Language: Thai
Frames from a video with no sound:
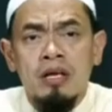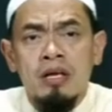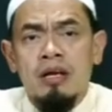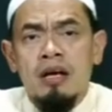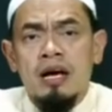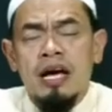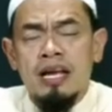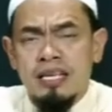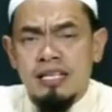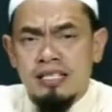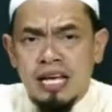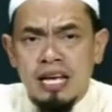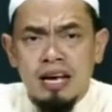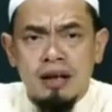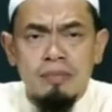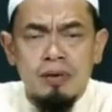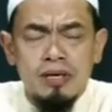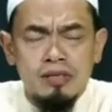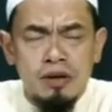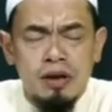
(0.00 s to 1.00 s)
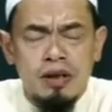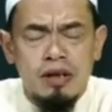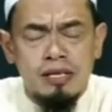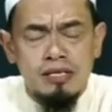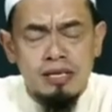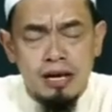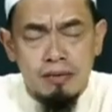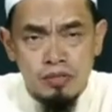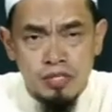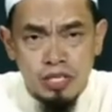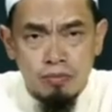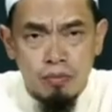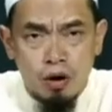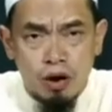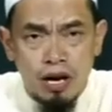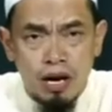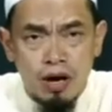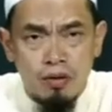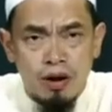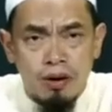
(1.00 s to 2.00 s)
หะดีษท่านนบีศ็อลลัลลอฮุอะลัยฮิวะซัลลัมจึงบอก
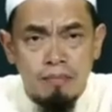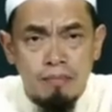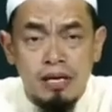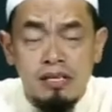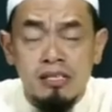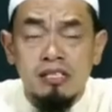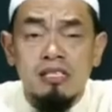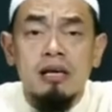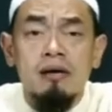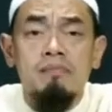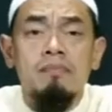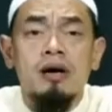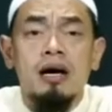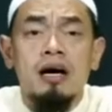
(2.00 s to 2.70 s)
นะว่ามันซัม